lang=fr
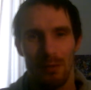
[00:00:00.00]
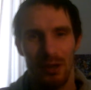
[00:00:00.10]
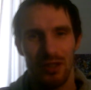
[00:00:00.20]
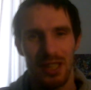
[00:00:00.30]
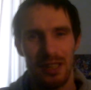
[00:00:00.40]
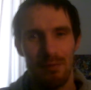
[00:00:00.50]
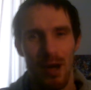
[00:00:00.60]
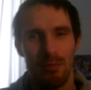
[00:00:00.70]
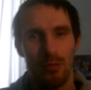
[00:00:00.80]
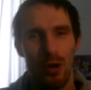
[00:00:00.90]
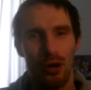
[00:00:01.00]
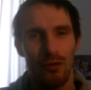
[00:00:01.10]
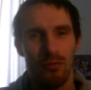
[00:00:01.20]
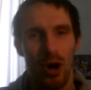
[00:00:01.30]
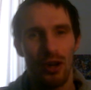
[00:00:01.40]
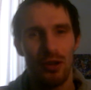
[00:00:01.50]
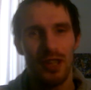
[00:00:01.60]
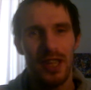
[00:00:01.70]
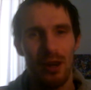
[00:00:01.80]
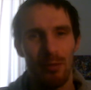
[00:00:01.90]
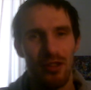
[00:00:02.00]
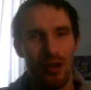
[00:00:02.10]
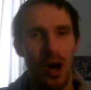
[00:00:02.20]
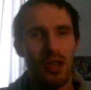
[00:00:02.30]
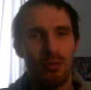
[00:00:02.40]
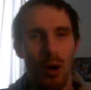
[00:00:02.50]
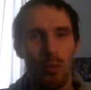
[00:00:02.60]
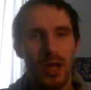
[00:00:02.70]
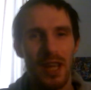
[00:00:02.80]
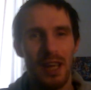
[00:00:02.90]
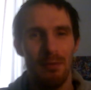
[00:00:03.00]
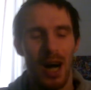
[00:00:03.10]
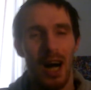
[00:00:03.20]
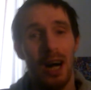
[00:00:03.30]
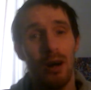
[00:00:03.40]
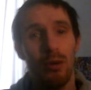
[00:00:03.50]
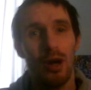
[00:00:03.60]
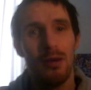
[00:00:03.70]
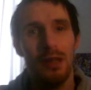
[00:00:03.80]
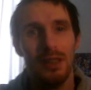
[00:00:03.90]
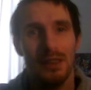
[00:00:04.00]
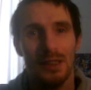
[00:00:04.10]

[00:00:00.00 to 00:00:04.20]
parce que j'ai un peu peur que vous m'engueuliez en me disant hey, eh, tu m'as oublié. Bah ouais.